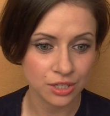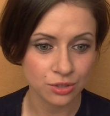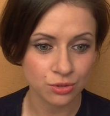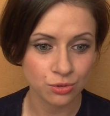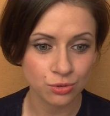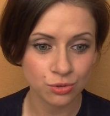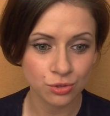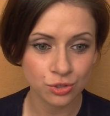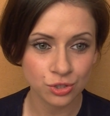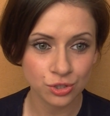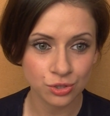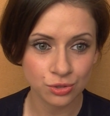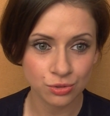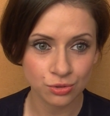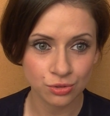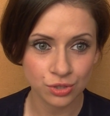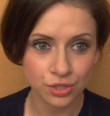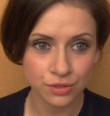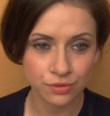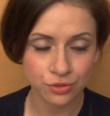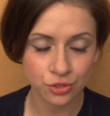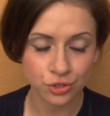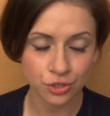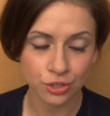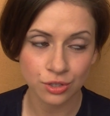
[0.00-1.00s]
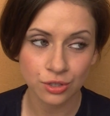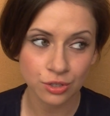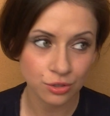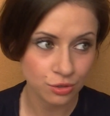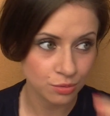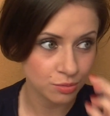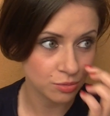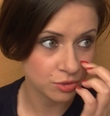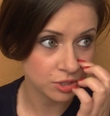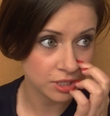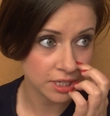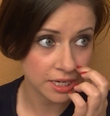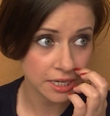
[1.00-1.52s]
то, что девчонки
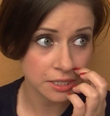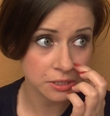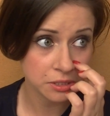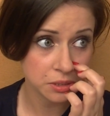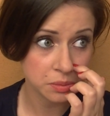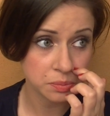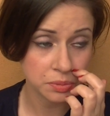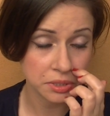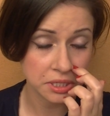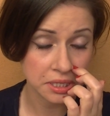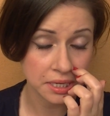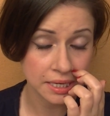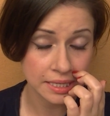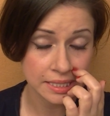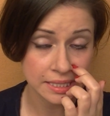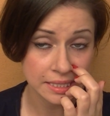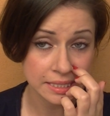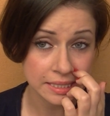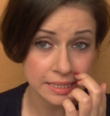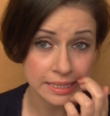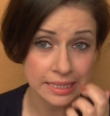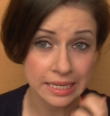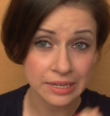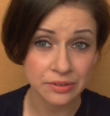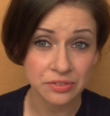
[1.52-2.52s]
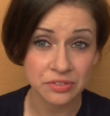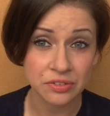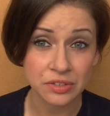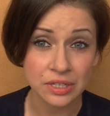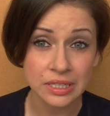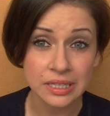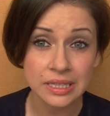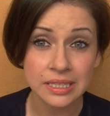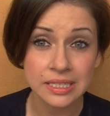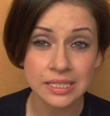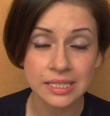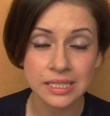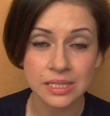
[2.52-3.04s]
умудряются приходить на
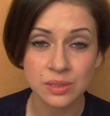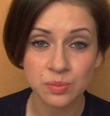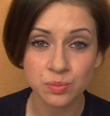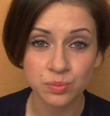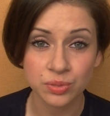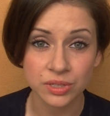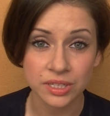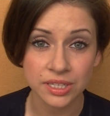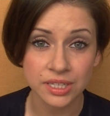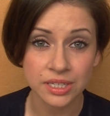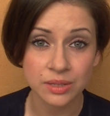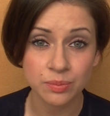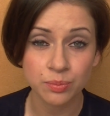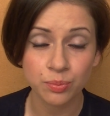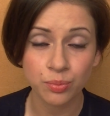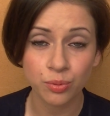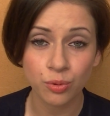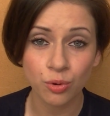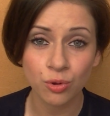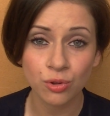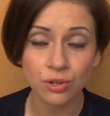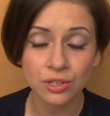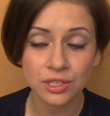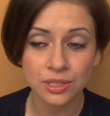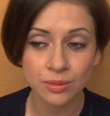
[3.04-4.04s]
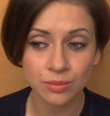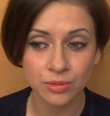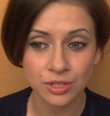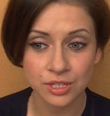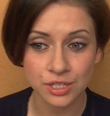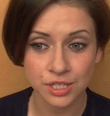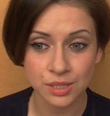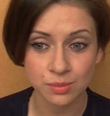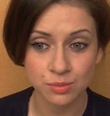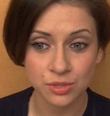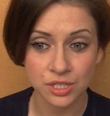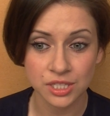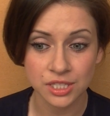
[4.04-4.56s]
фитнес при полном
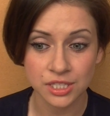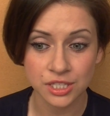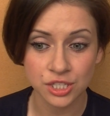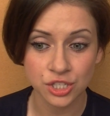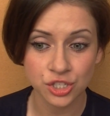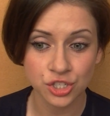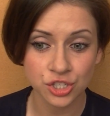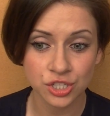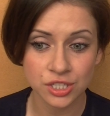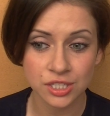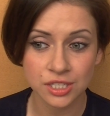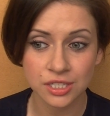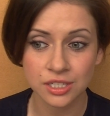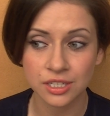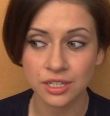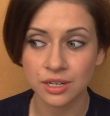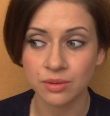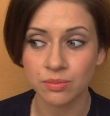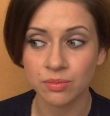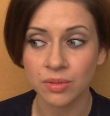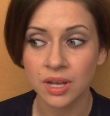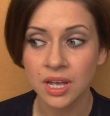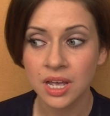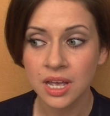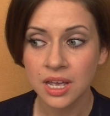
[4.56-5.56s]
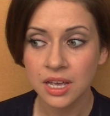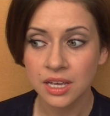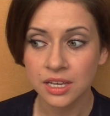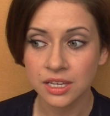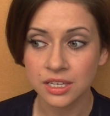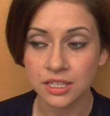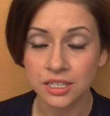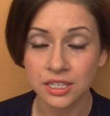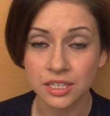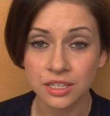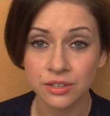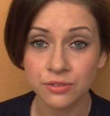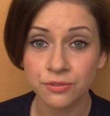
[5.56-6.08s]
косметическом
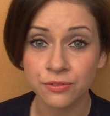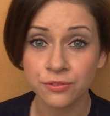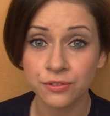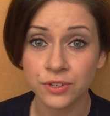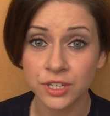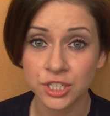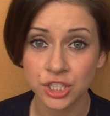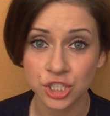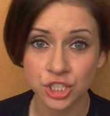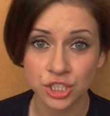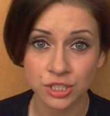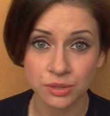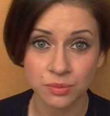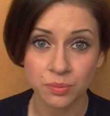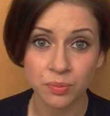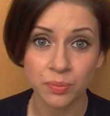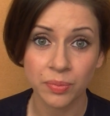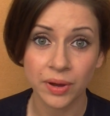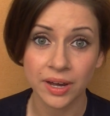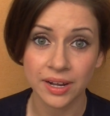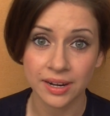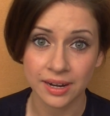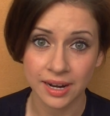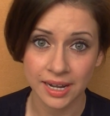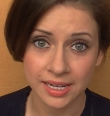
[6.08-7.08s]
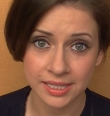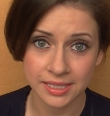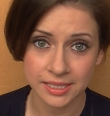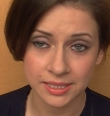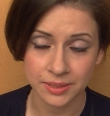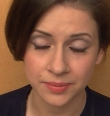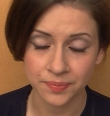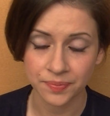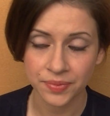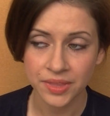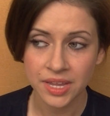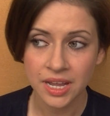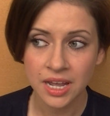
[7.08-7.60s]
и фэшн-параде.